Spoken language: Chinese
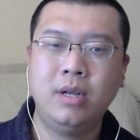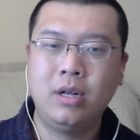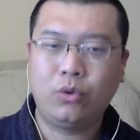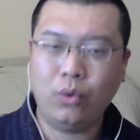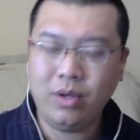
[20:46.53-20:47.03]

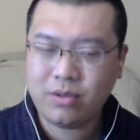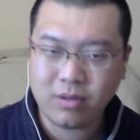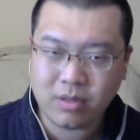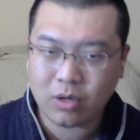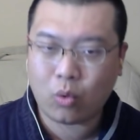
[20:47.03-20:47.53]
对
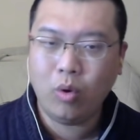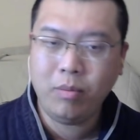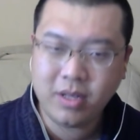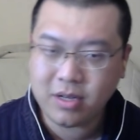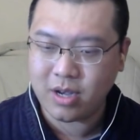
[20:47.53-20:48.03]
自己国
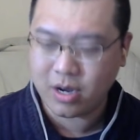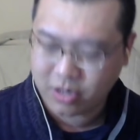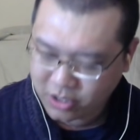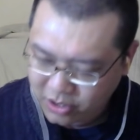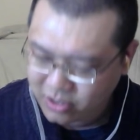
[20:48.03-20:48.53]
民的解释
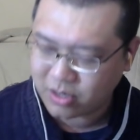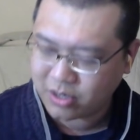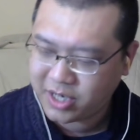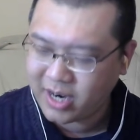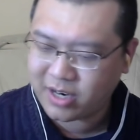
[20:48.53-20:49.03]
是，
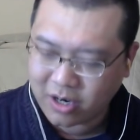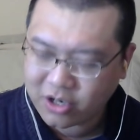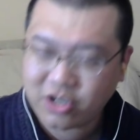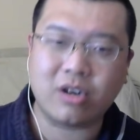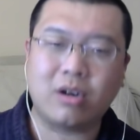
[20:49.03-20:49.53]
这个
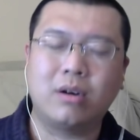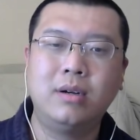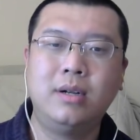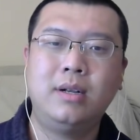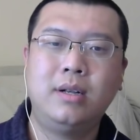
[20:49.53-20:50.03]
事儿
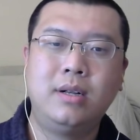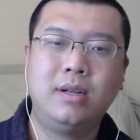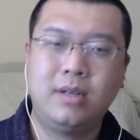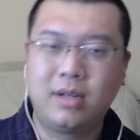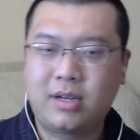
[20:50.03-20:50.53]

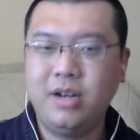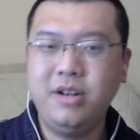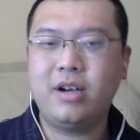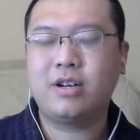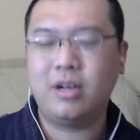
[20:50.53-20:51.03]
跟
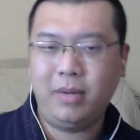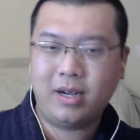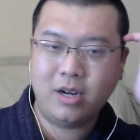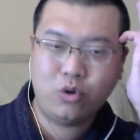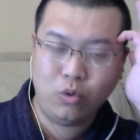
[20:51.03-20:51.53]
这个什么，
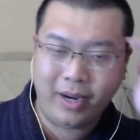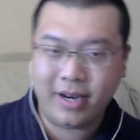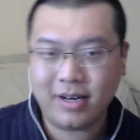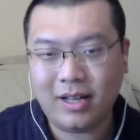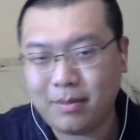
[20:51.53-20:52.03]
跟中美
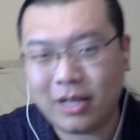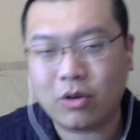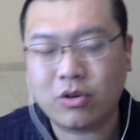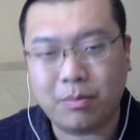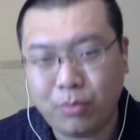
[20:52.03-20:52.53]
这个乱七八糟
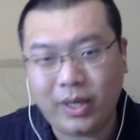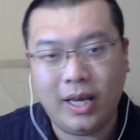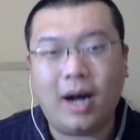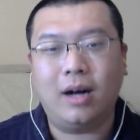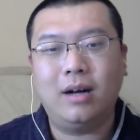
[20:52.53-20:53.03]
事儿不一
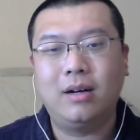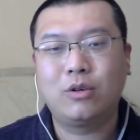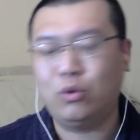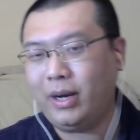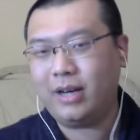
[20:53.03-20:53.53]
样。
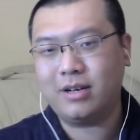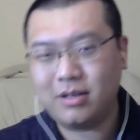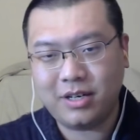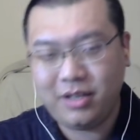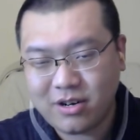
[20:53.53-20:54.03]
中美这
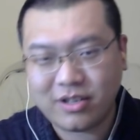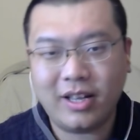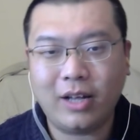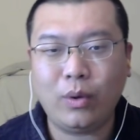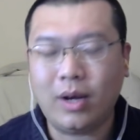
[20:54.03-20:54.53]
这意识形
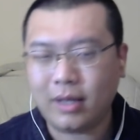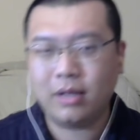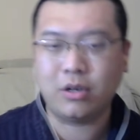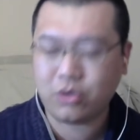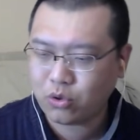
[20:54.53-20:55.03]
态对抗的，
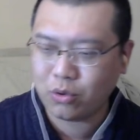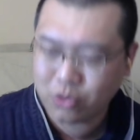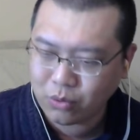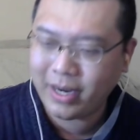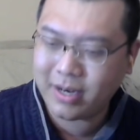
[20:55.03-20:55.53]
这这中
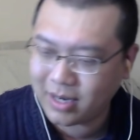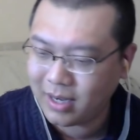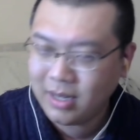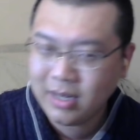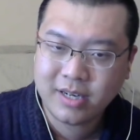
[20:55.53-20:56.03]
中美这
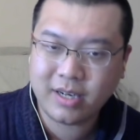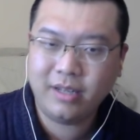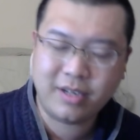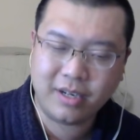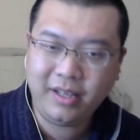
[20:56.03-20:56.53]
个这个
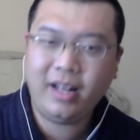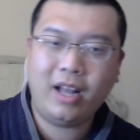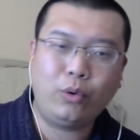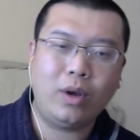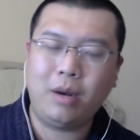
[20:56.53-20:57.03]
这个力
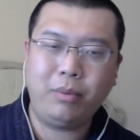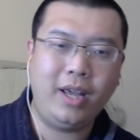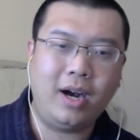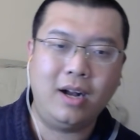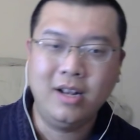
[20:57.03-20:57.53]
量对抗不一
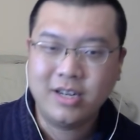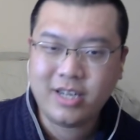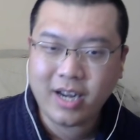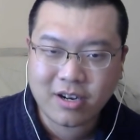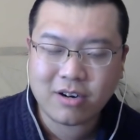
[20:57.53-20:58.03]
样。
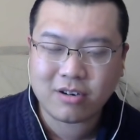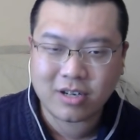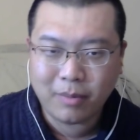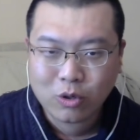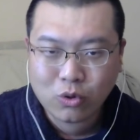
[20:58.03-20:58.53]
这个事儿是什
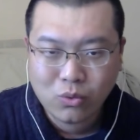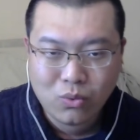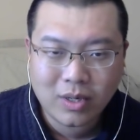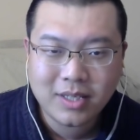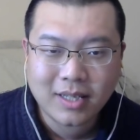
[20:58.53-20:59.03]
么？中
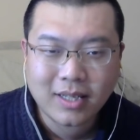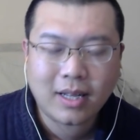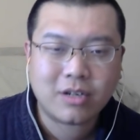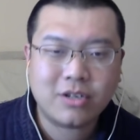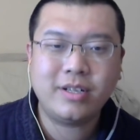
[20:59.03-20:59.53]
国和加拿
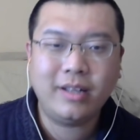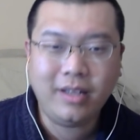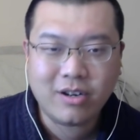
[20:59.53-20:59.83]
大之间的意识